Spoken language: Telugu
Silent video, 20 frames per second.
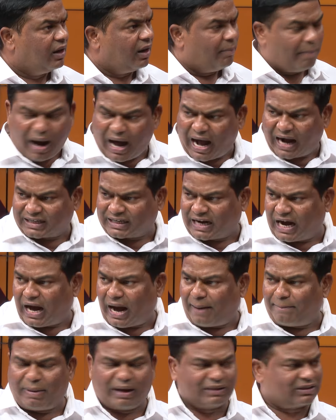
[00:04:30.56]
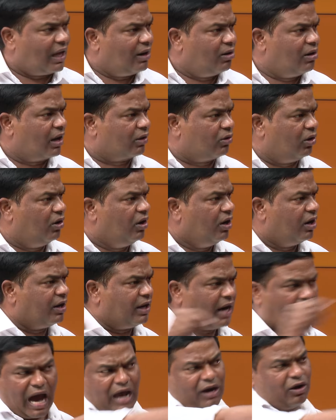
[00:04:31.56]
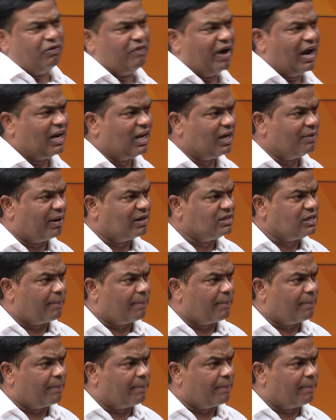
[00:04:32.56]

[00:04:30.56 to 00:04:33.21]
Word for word: మా అక్క అమ్మ తల్లులకు నాలుగు వేలు ఇవ్వమని